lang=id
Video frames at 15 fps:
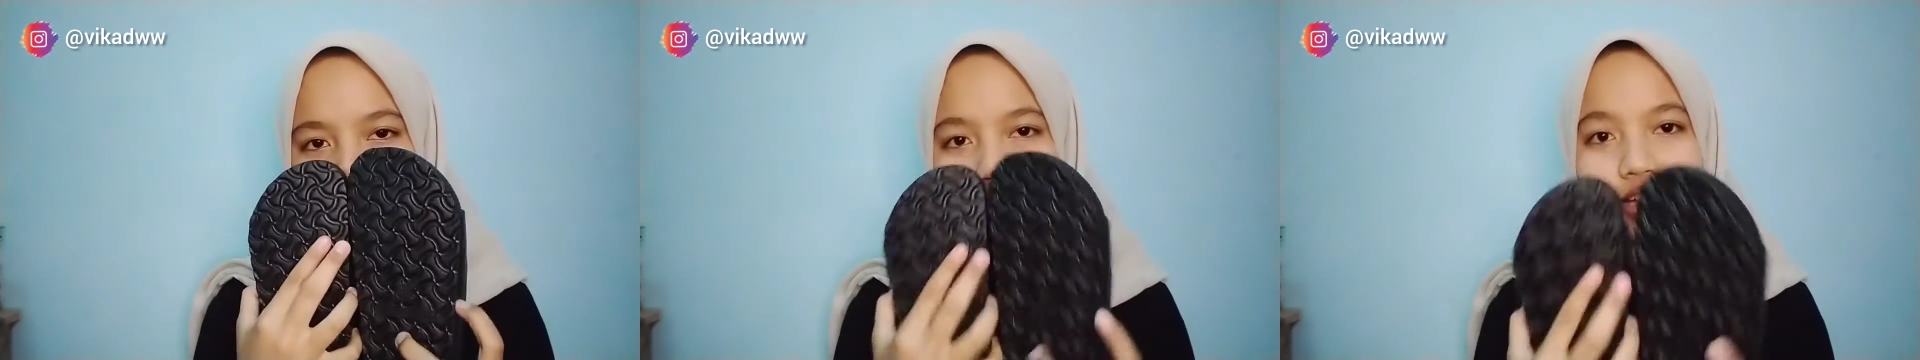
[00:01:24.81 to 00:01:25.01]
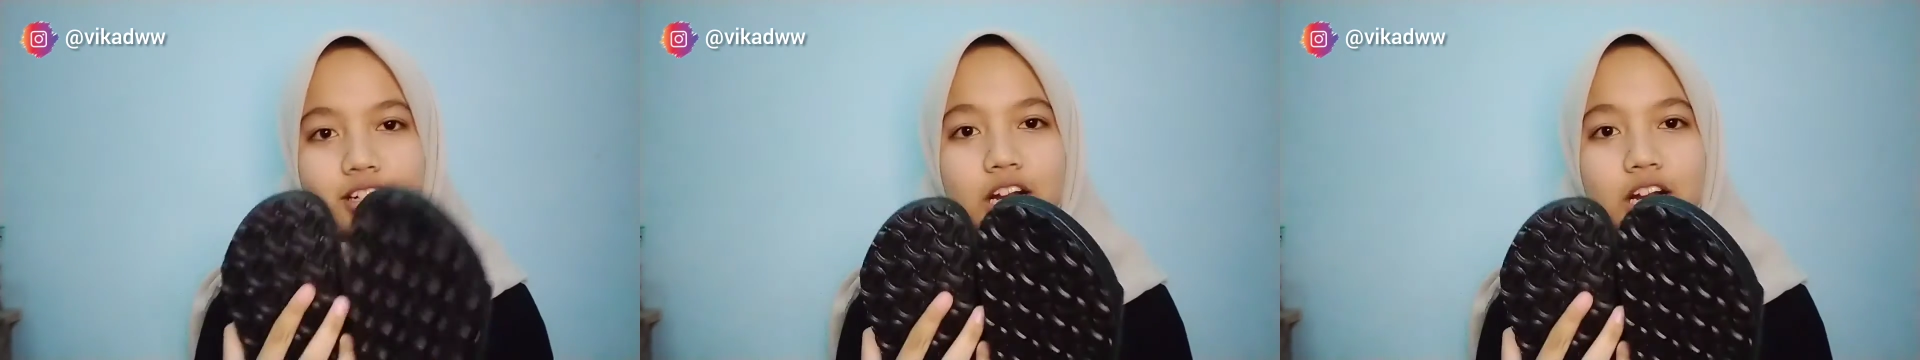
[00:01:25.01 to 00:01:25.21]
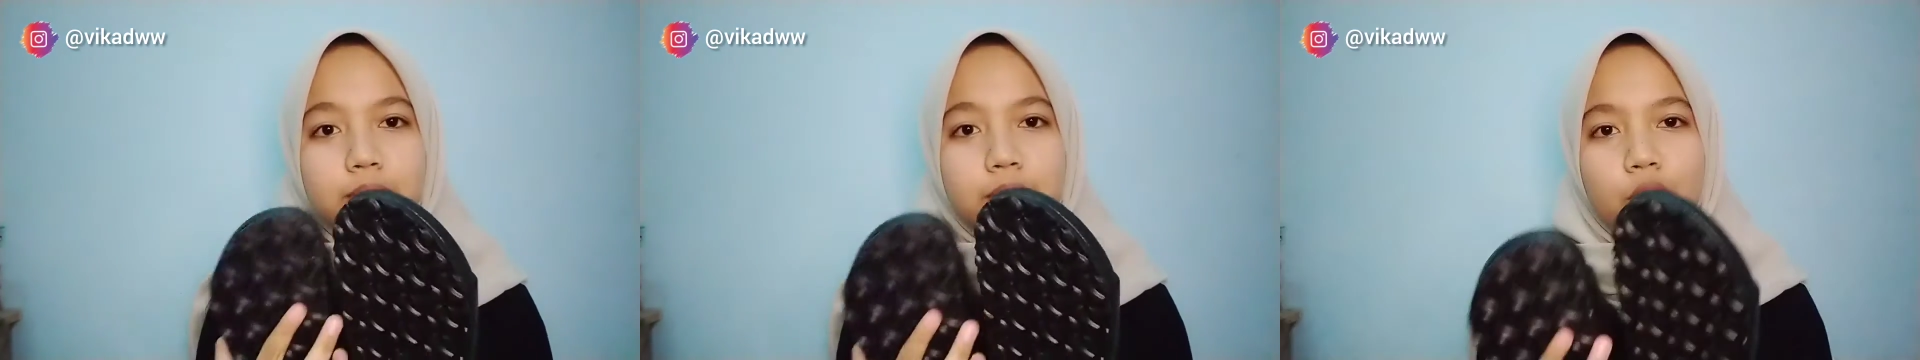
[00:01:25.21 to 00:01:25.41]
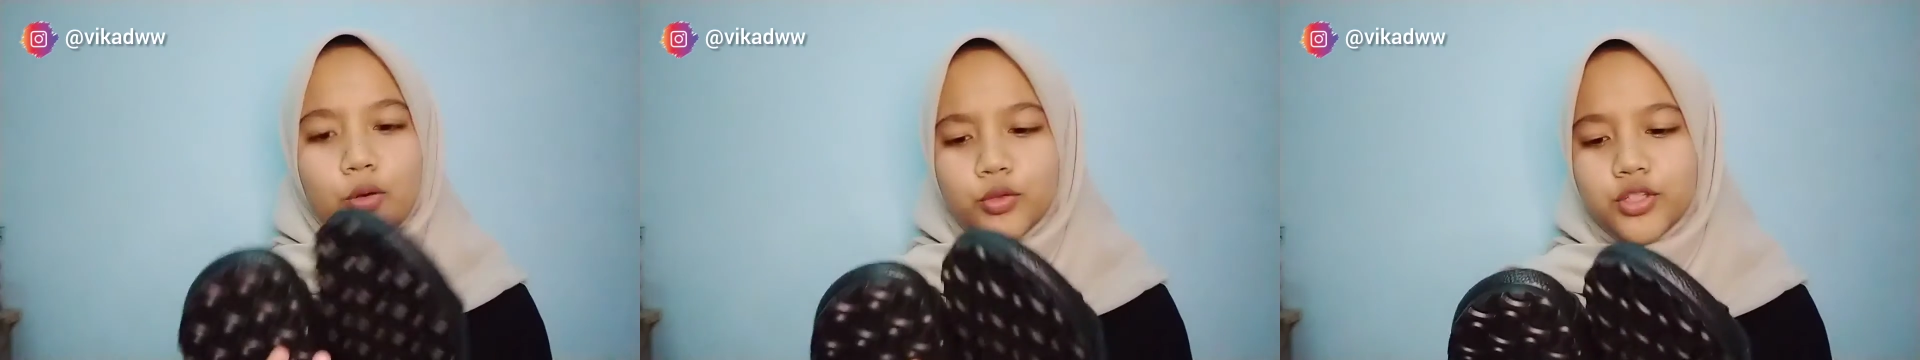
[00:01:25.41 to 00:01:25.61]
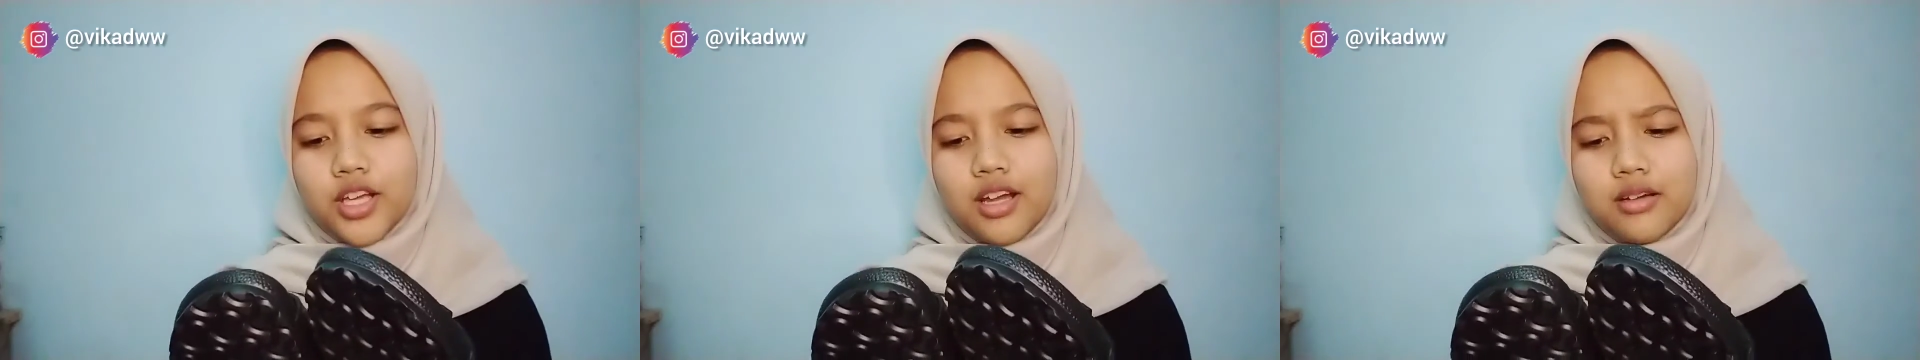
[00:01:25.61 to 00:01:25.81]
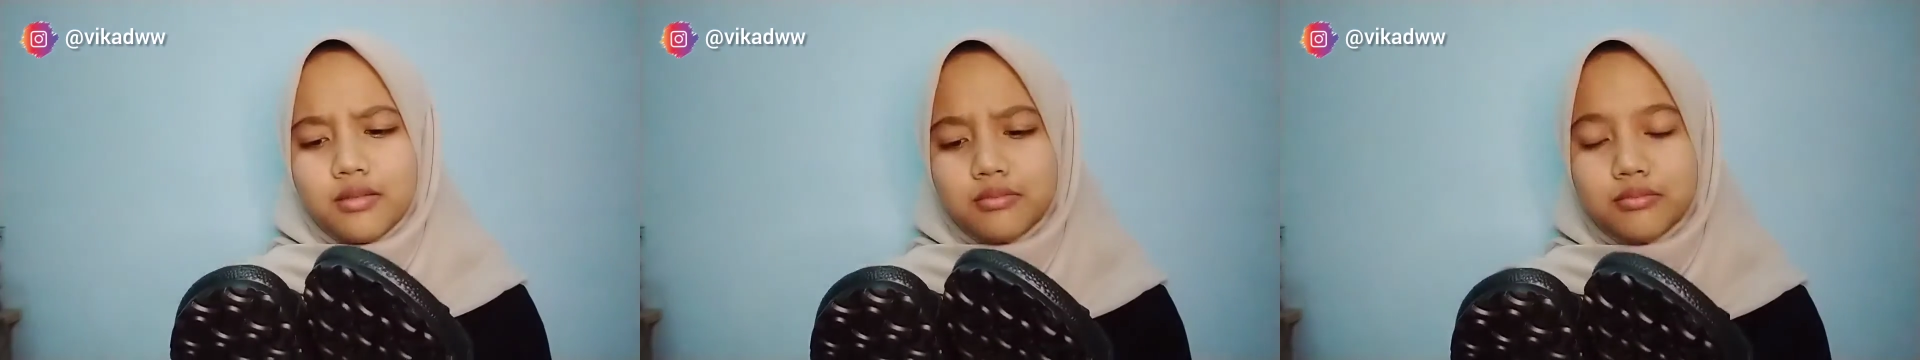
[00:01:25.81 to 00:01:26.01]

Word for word: dan baunya